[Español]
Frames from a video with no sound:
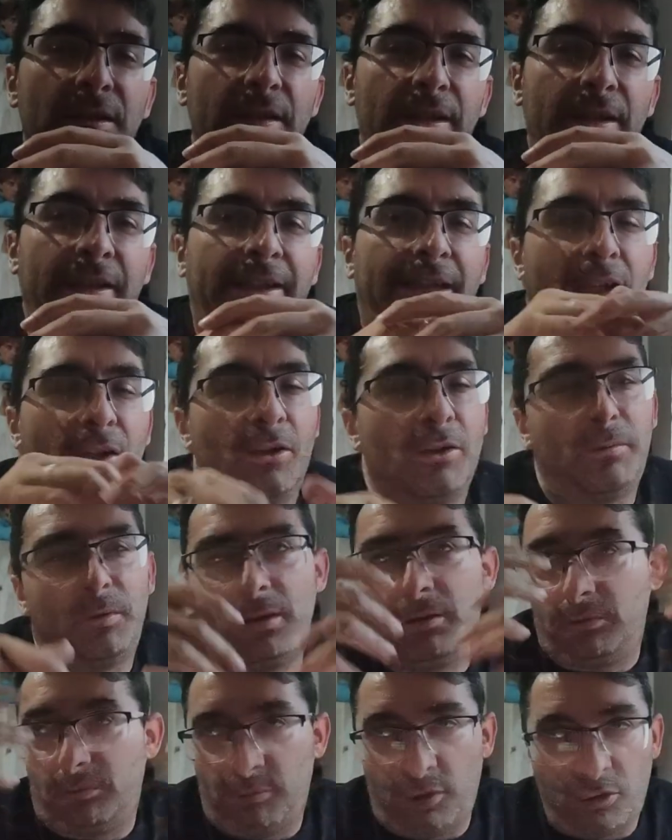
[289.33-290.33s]
y luego,
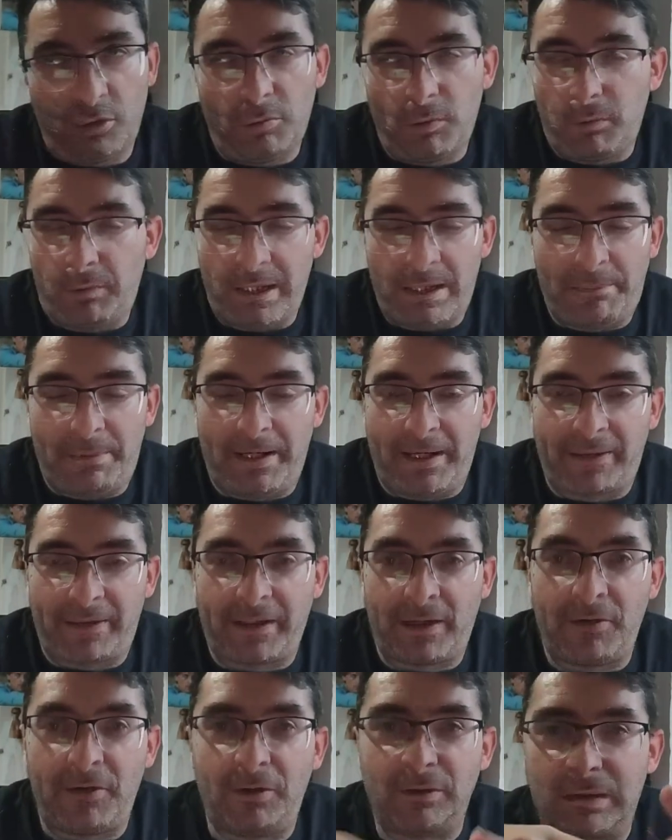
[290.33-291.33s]
luego, luego volvería a
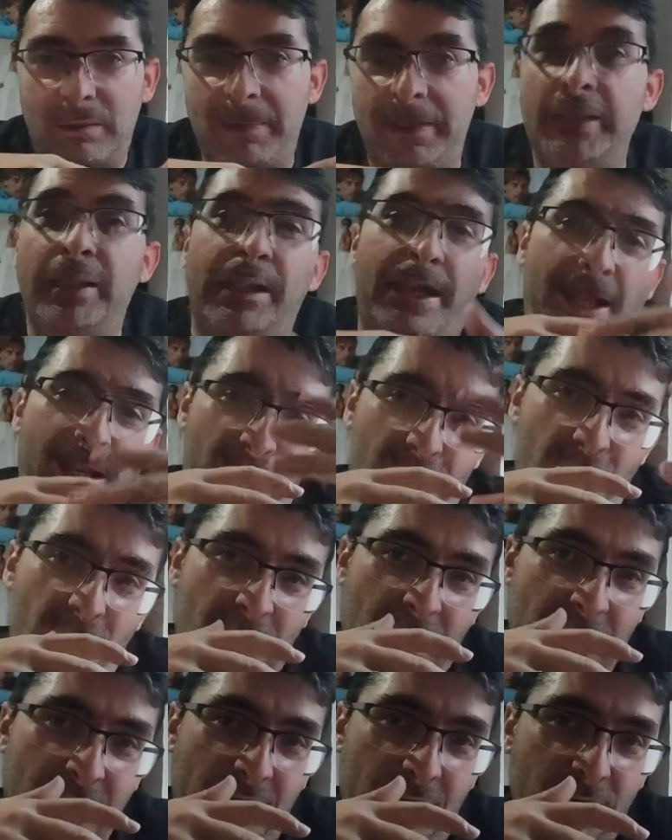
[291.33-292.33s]
aparecer luego también en el Alexo de
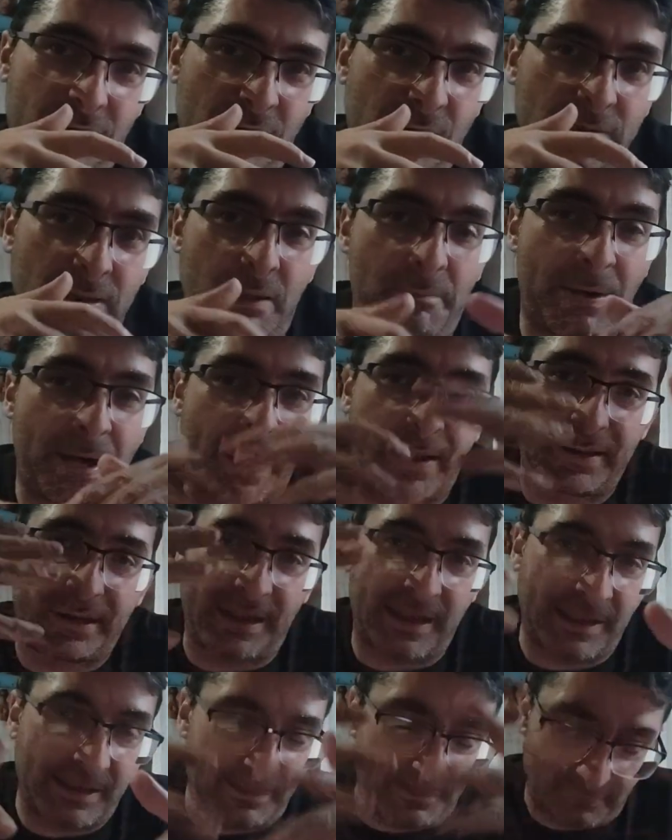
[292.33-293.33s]
Calderón segunda
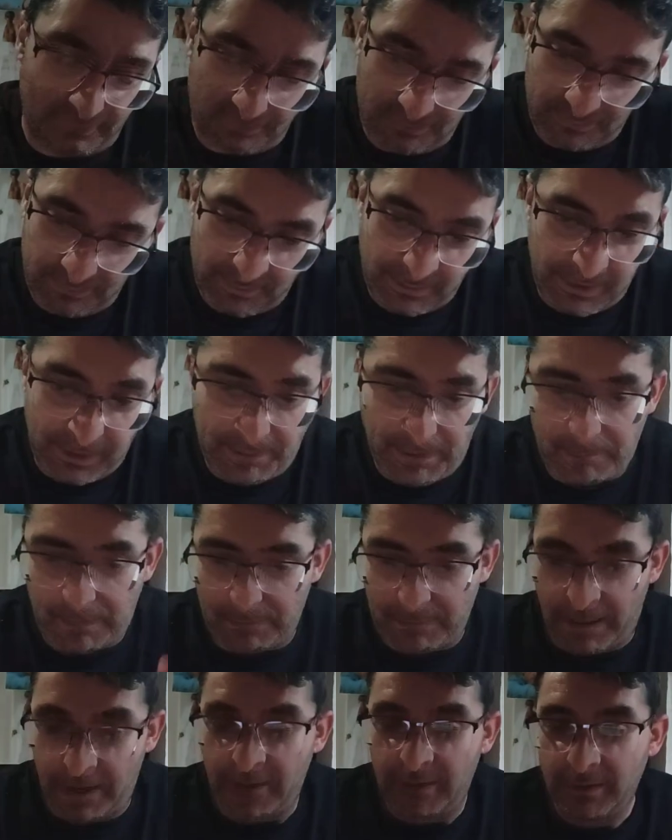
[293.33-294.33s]
parte y bla bla
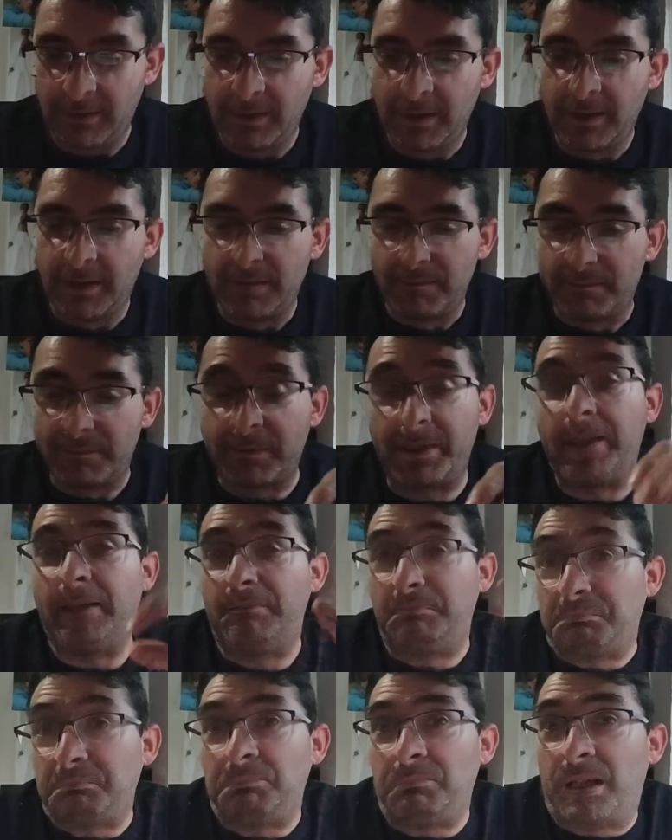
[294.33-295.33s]
bla.
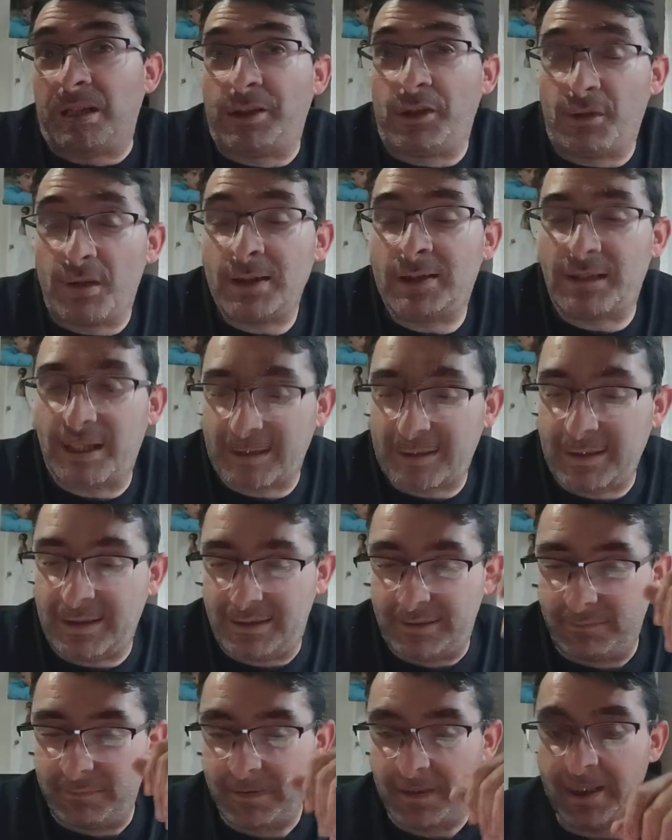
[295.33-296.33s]
Eh, el guion es de
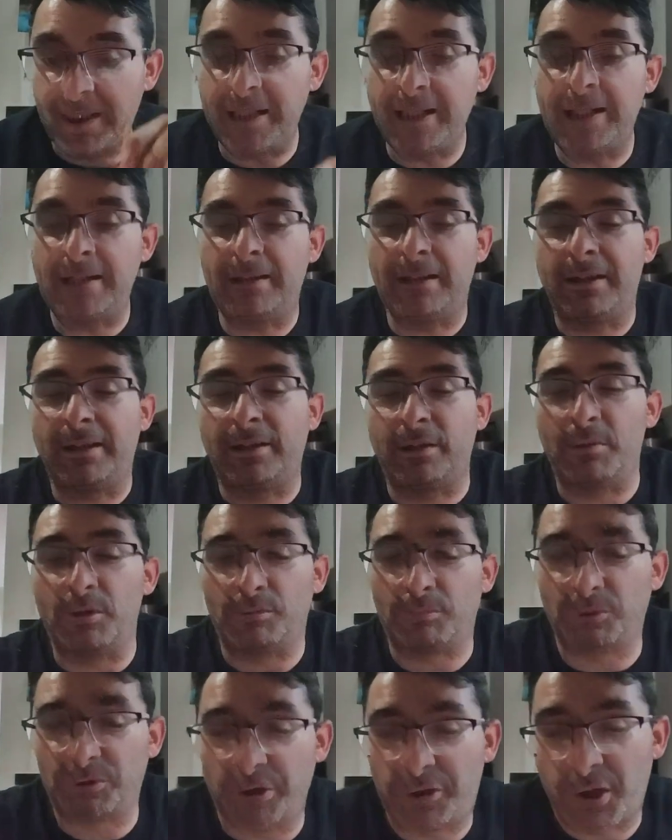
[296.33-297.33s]
Y eh, como
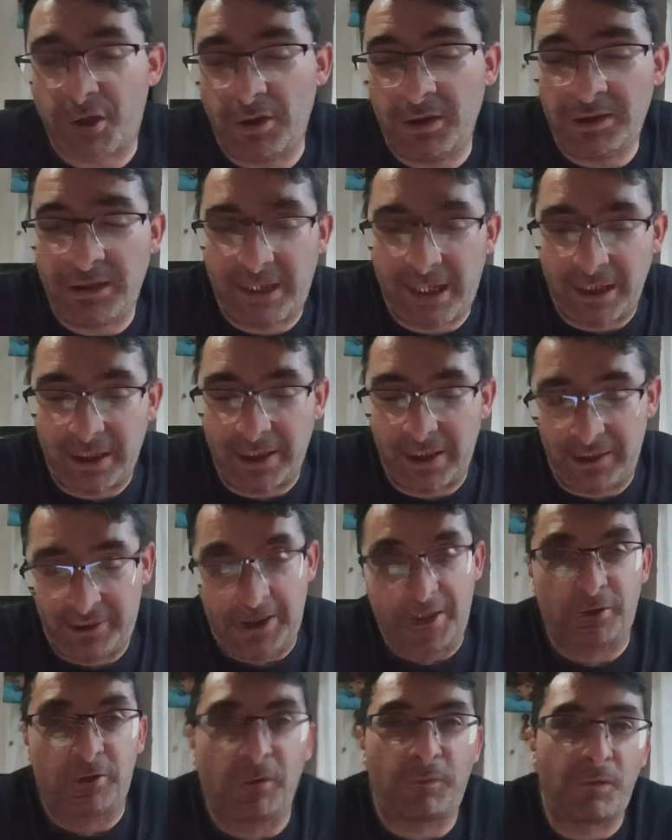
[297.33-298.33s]
hemos dicho, el,
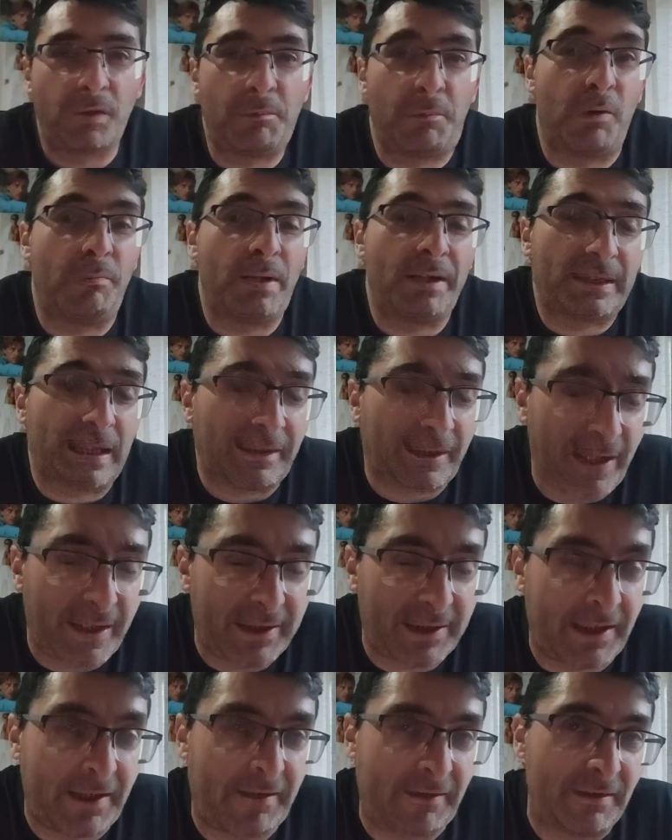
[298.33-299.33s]
director fue Paul Michael
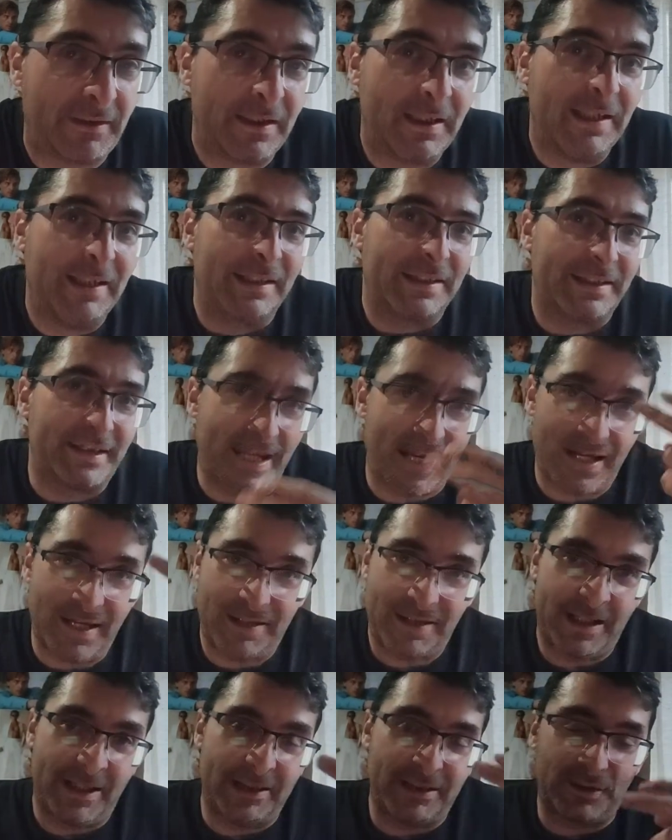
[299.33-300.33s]
Grazer,
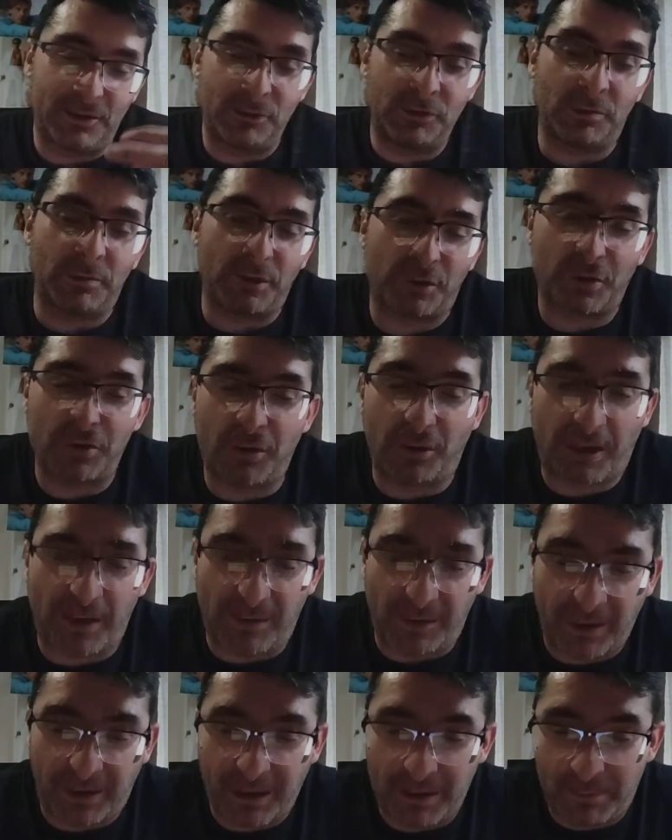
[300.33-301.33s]
ya el segundo episodio que
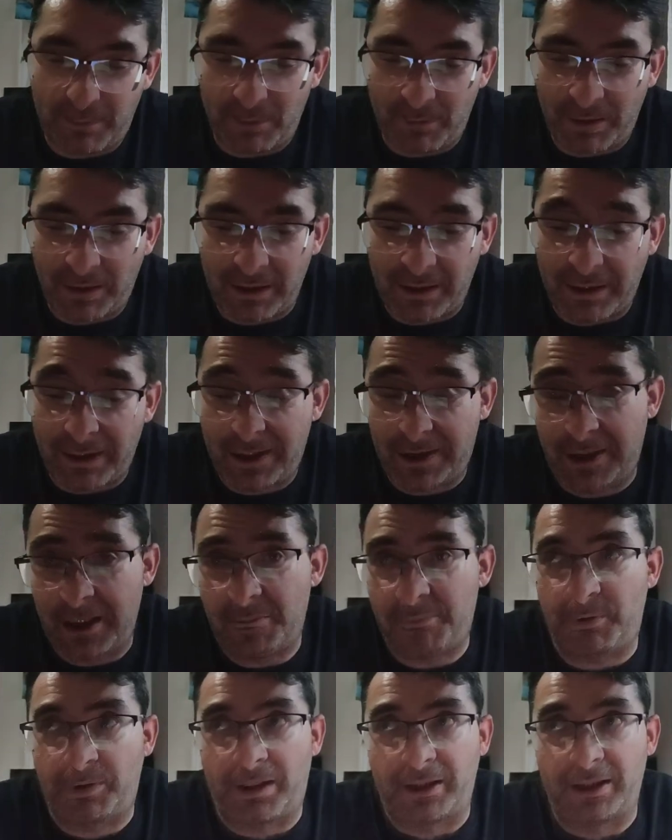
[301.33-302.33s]
dirige Paul Michael
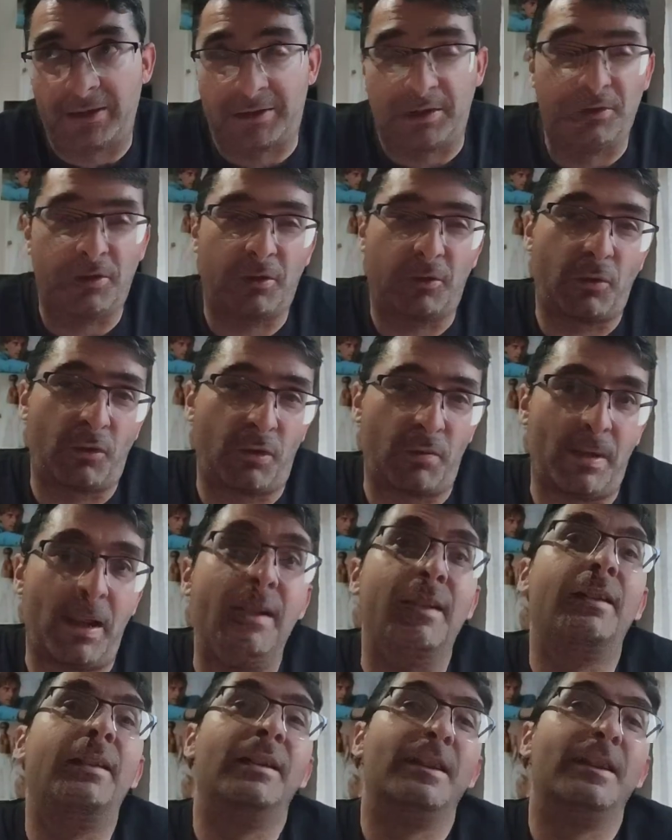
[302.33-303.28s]
Grazer, porque que si no recuerdo mal,